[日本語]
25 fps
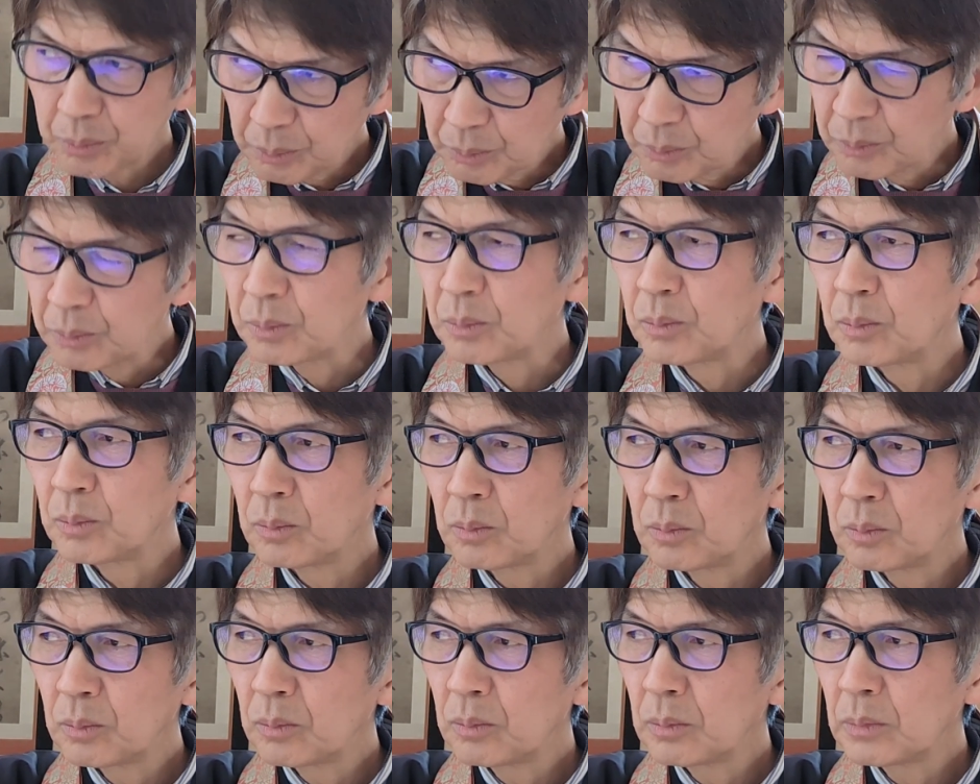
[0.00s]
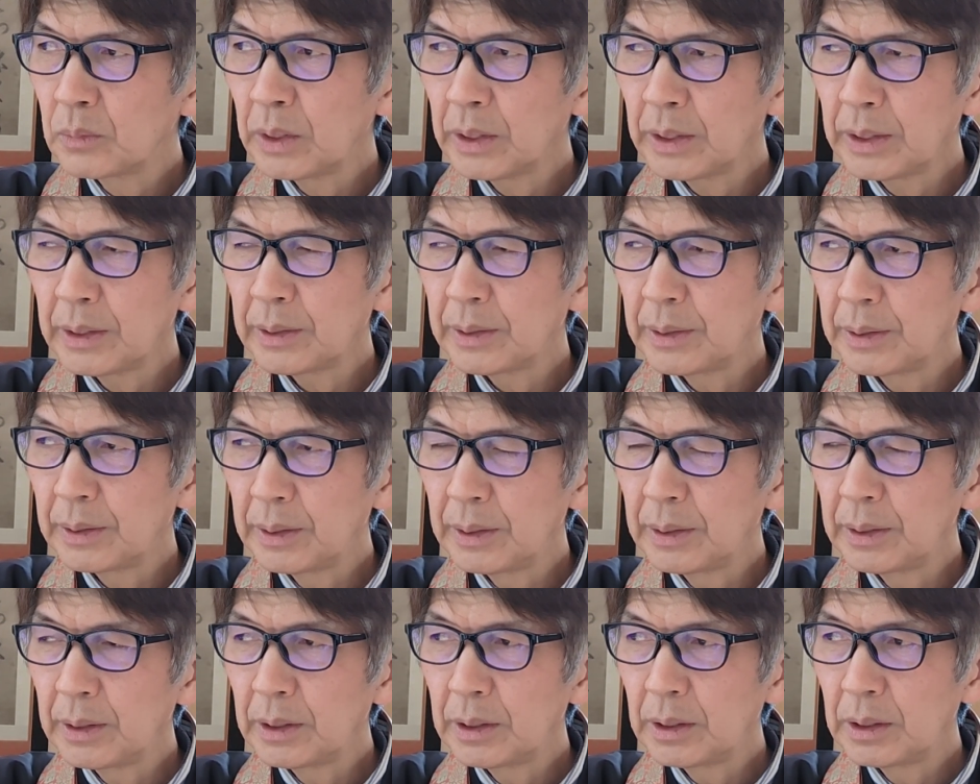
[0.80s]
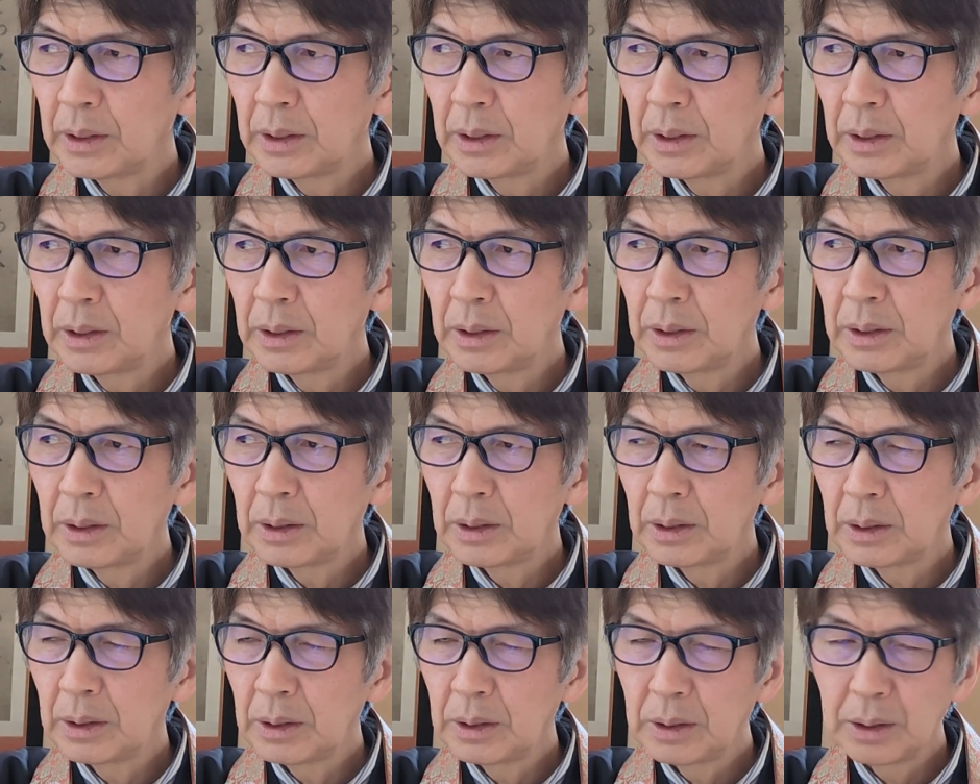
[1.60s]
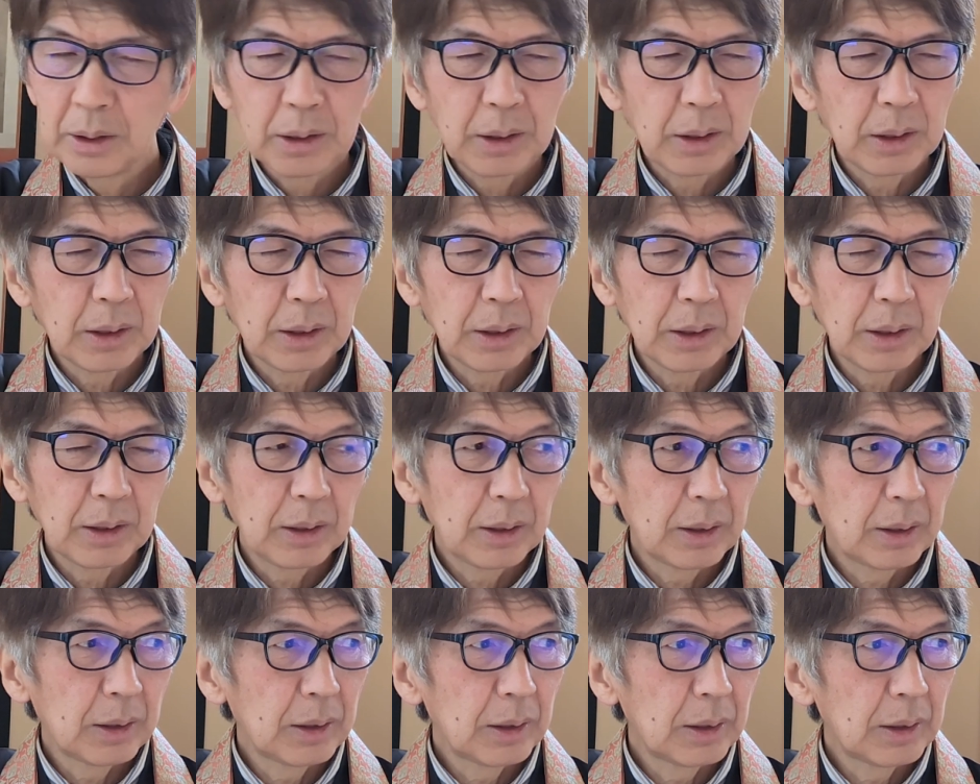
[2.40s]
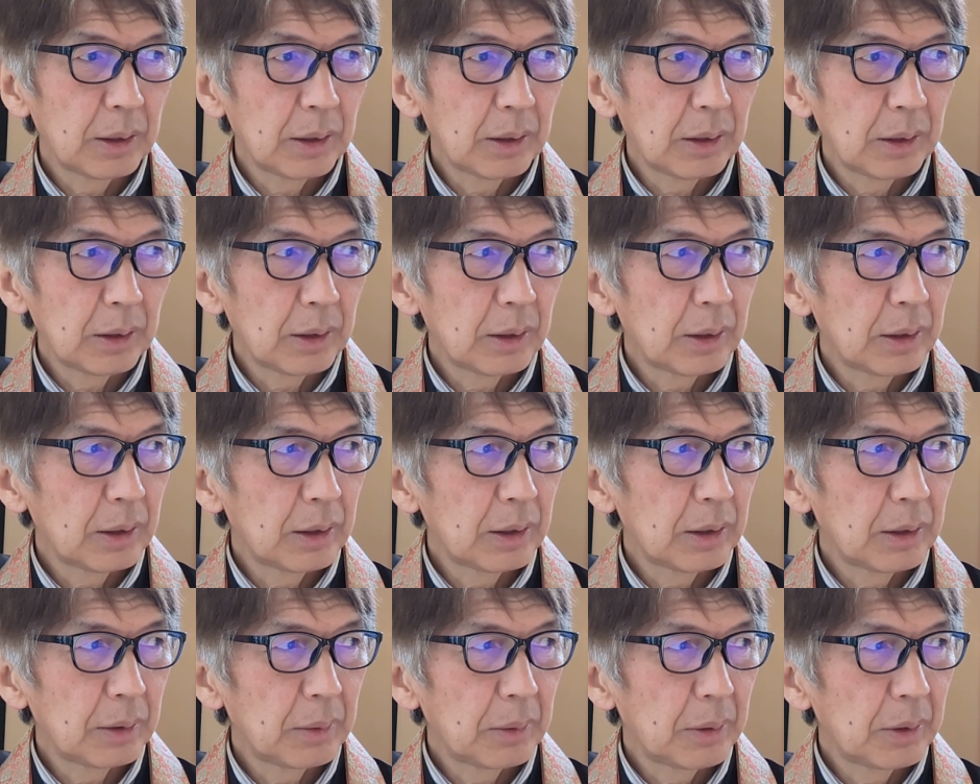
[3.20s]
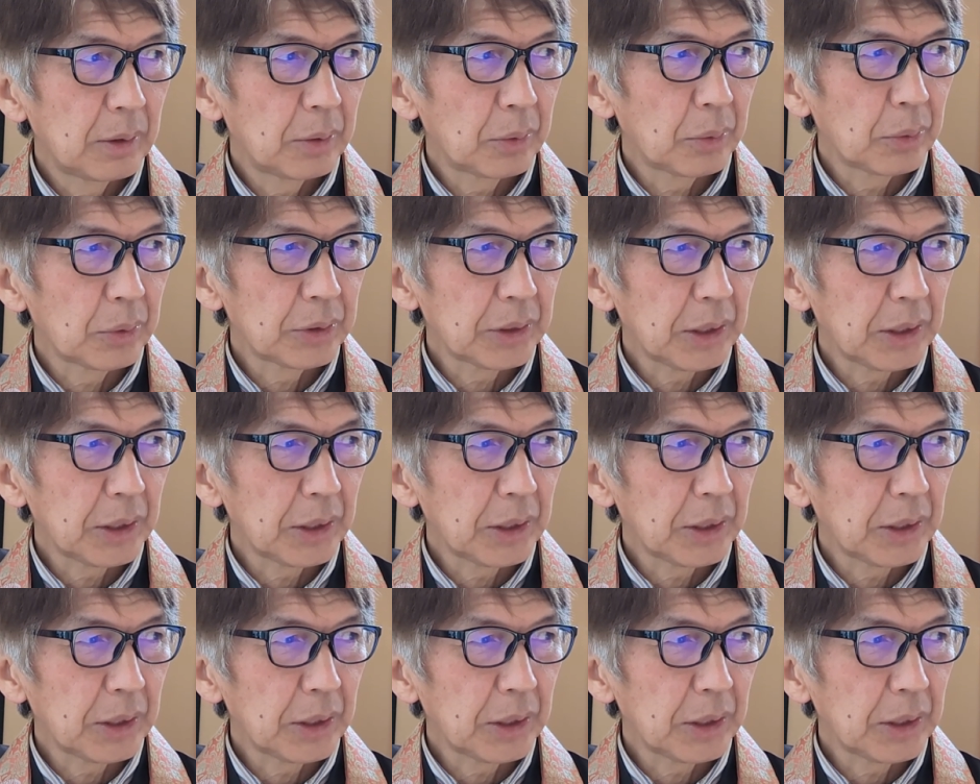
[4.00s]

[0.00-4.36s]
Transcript: うん、で、えー、